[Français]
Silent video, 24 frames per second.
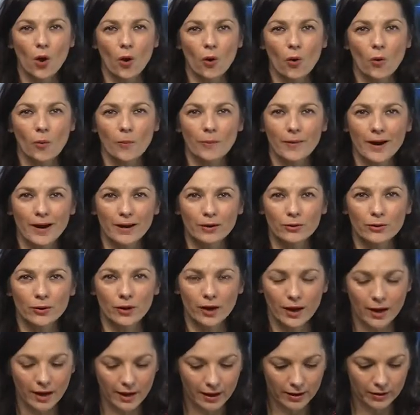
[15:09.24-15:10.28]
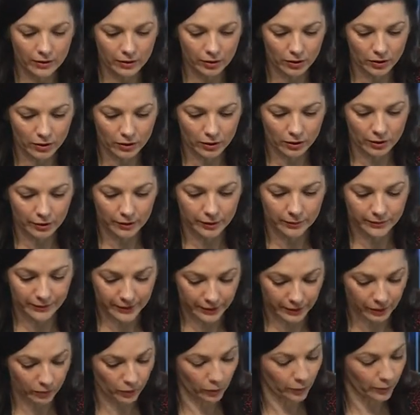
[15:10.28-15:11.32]
On parlera, euh, eh
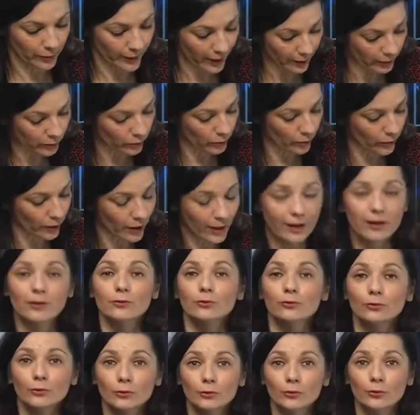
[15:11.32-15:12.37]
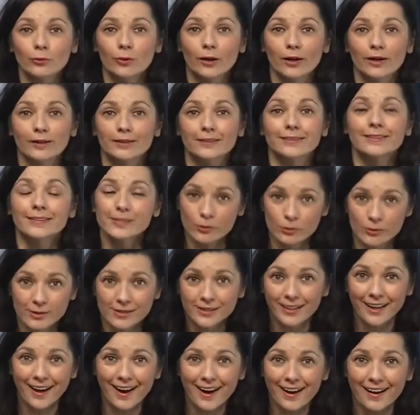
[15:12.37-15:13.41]
bien, on parlera de quoi Des
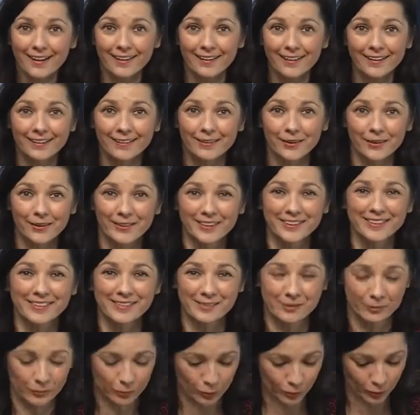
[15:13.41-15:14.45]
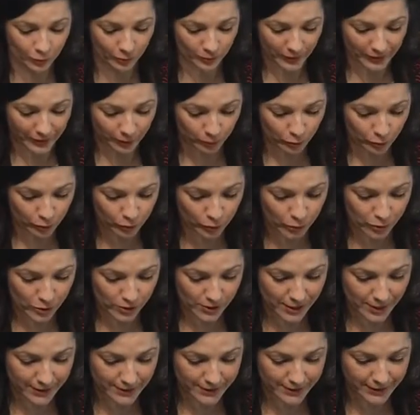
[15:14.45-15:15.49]
Oscars hein, euh, qui sont tombés. Il y a beaucoup de
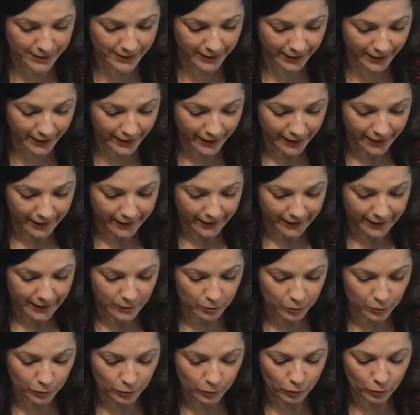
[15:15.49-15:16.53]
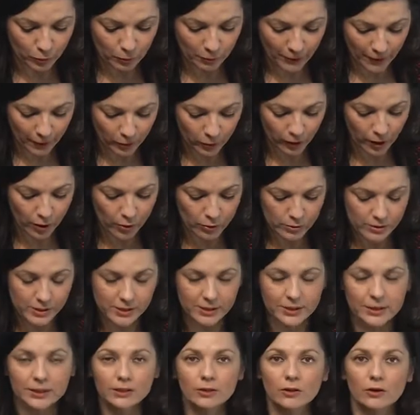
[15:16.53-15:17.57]
choses à dire. Et puis on parlera
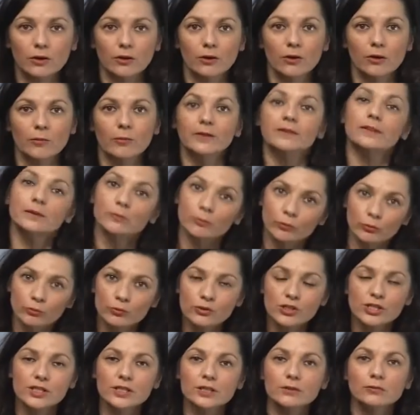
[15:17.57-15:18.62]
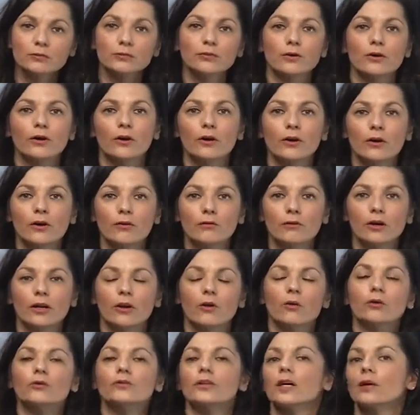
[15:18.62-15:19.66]
aussi euh, bah, des bons chiffres, voilà,
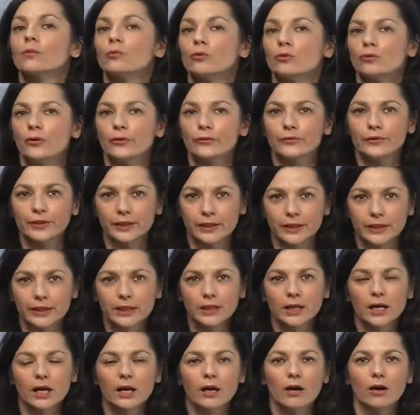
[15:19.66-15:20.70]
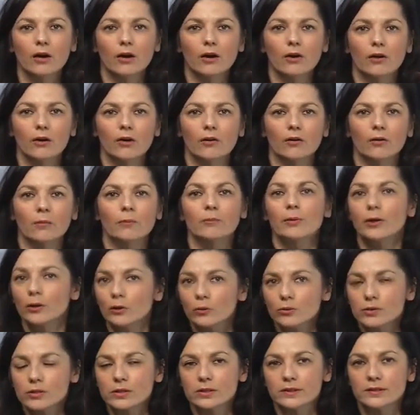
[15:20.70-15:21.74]
en termes d'entrée, pas qu'aux
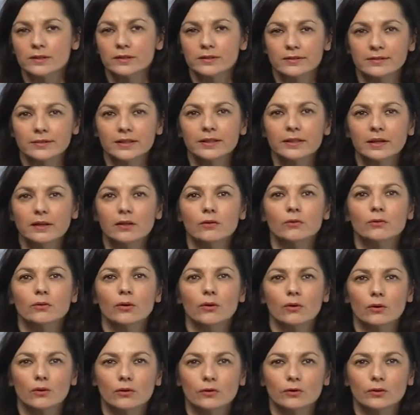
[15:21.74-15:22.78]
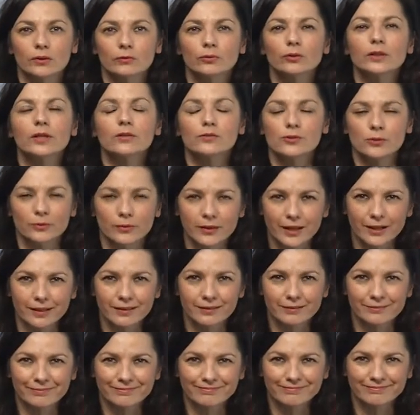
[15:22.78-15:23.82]
Élysées, hein, au niveau national.
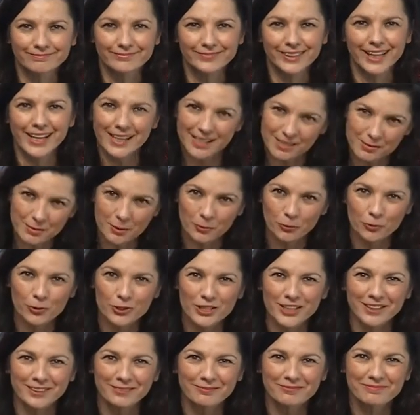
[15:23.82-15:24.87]
À la semaine prochaine.